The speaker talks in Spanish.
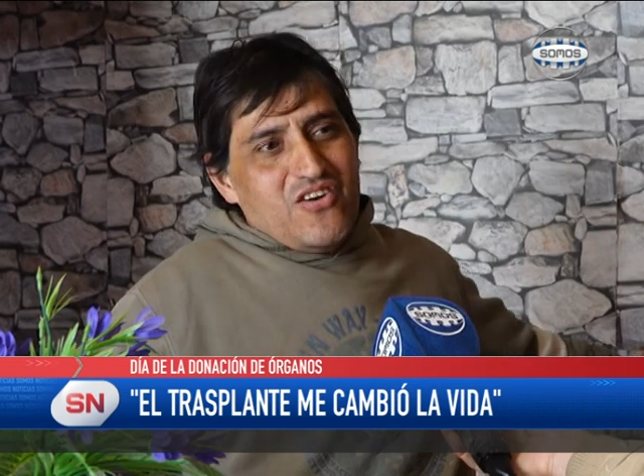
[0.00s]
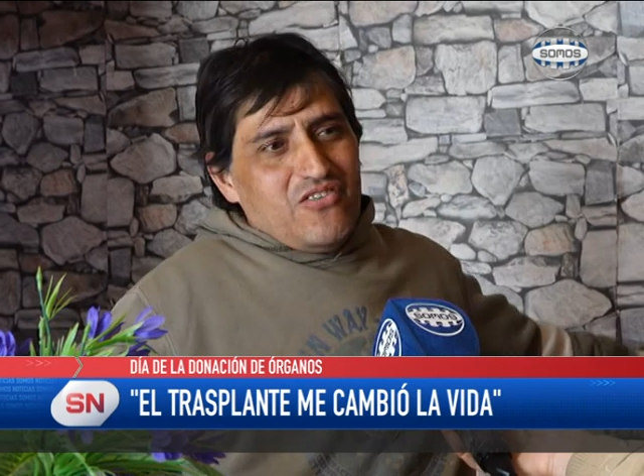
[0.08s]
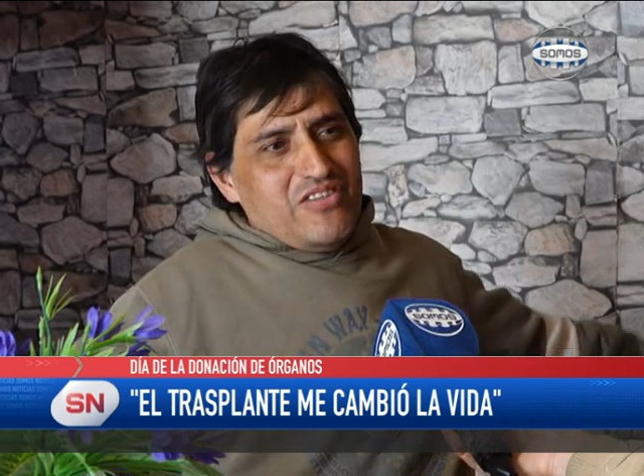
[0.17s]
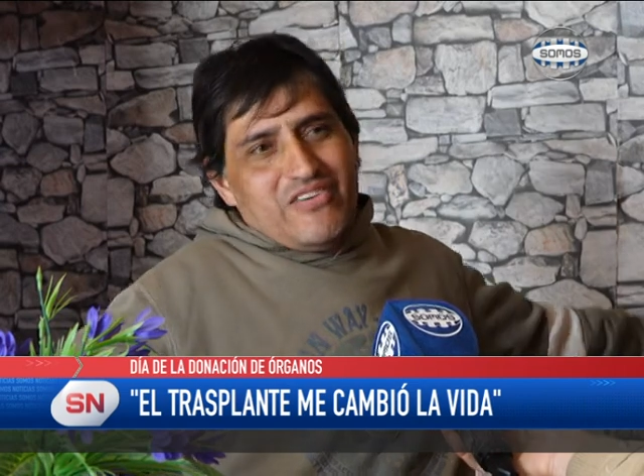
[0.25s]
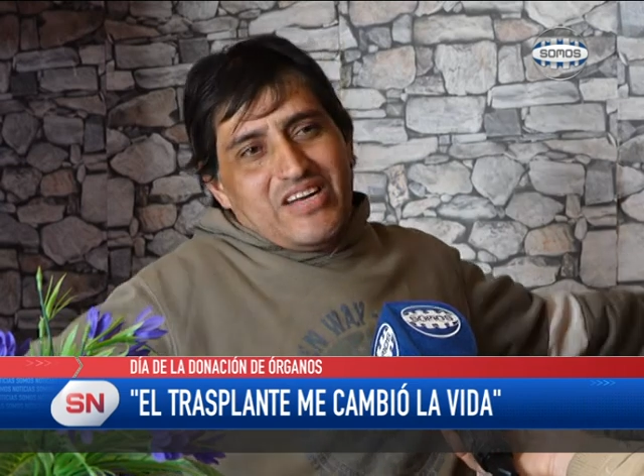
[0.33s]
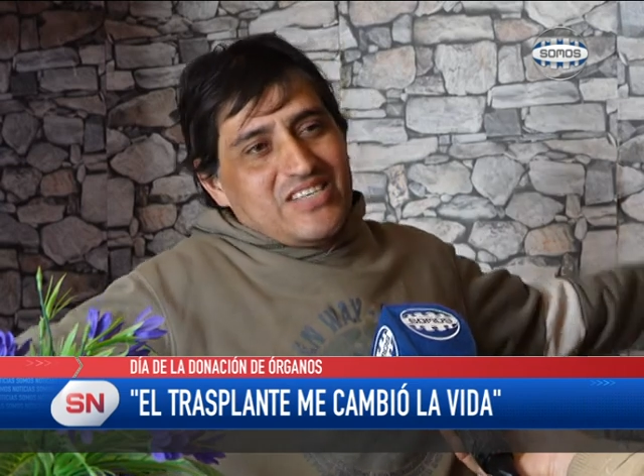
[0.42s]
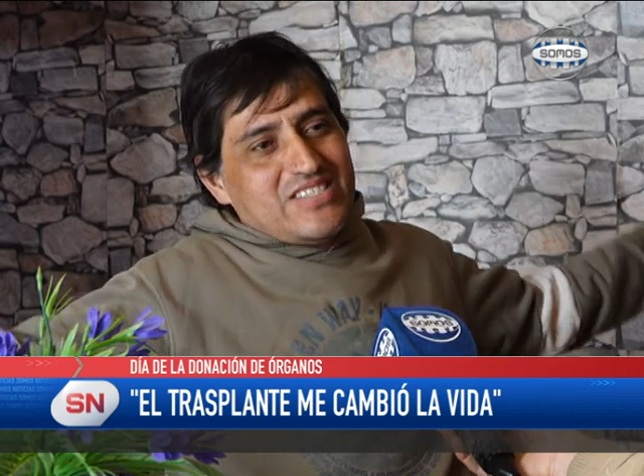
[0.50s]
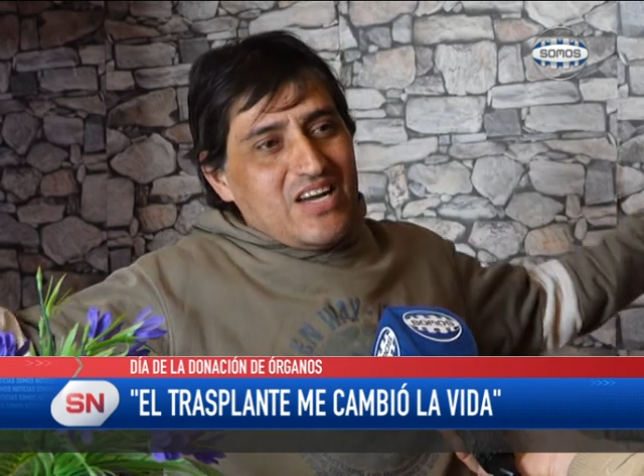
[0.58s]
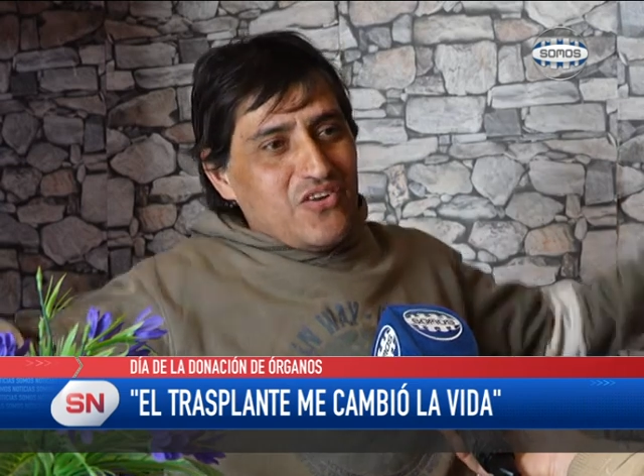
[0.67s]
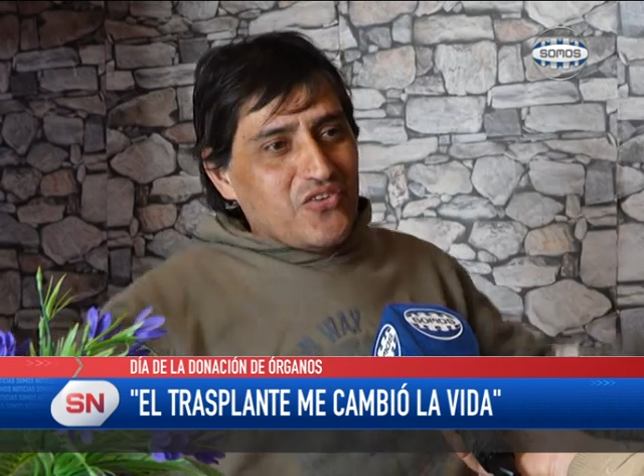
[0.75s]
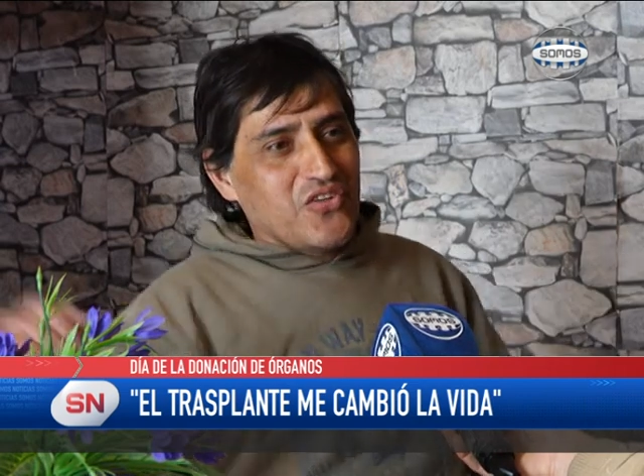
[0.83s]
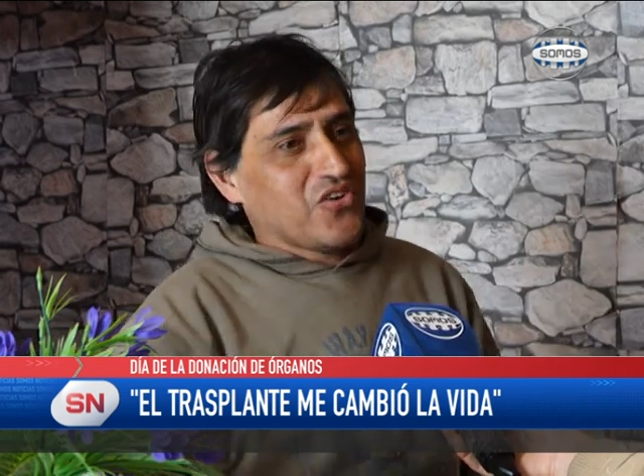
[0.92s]
yo diría que sea
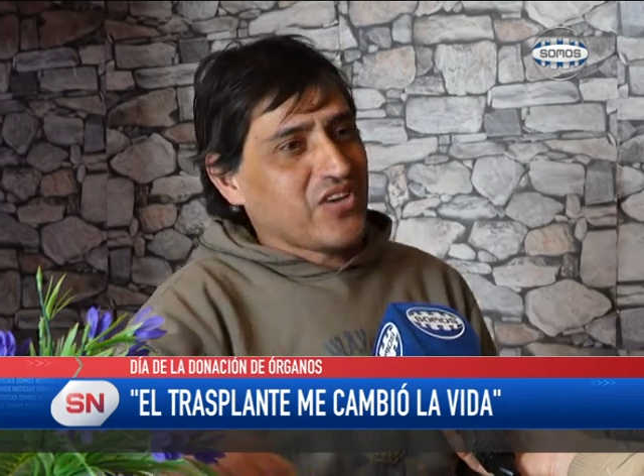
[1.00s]
lo que Dios